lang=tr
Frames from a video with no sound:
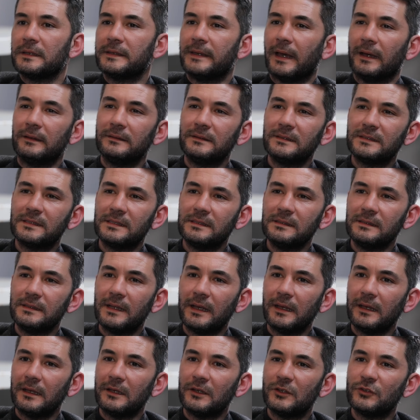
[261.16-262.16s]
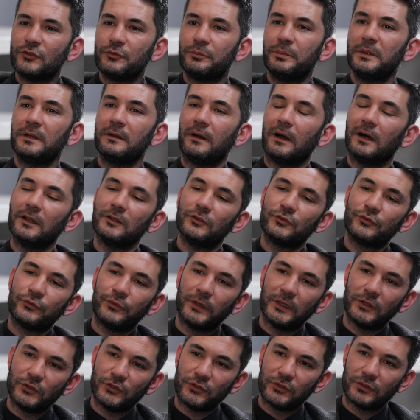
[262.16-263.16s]
Kendisinde hiçbir
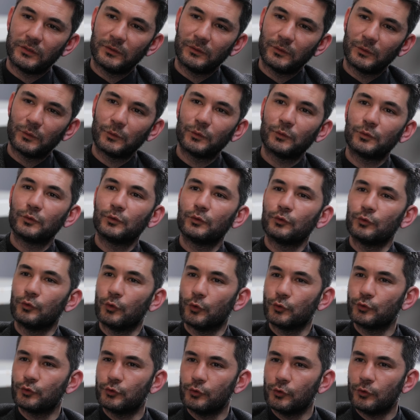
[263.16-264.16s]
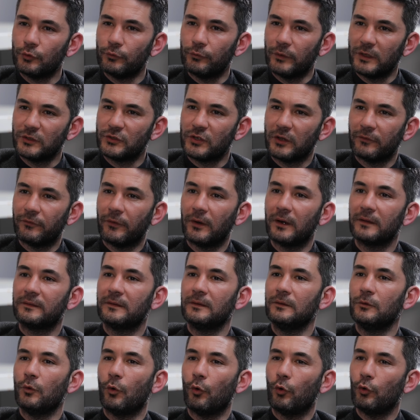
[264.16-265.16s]
alışveriş, dostluk ve
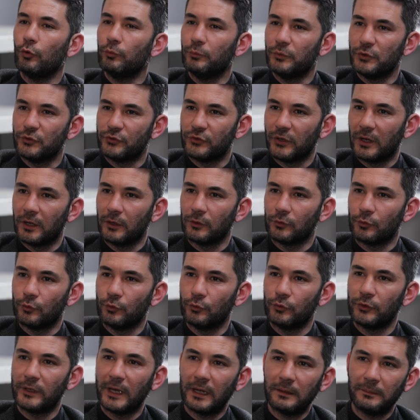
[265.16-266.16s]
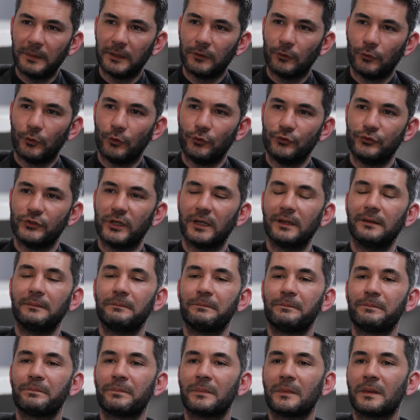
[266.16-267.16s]
şefaatin olmayacağı gün gelmeden önce
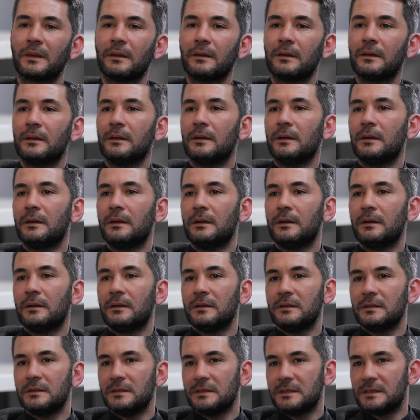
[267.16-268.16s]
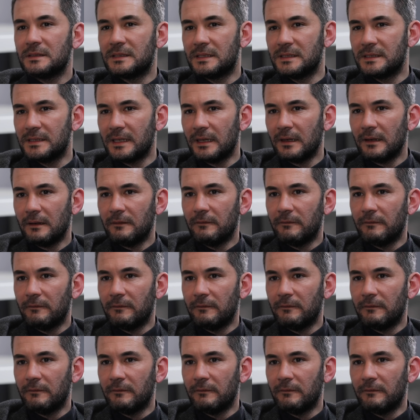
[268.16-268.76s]
Size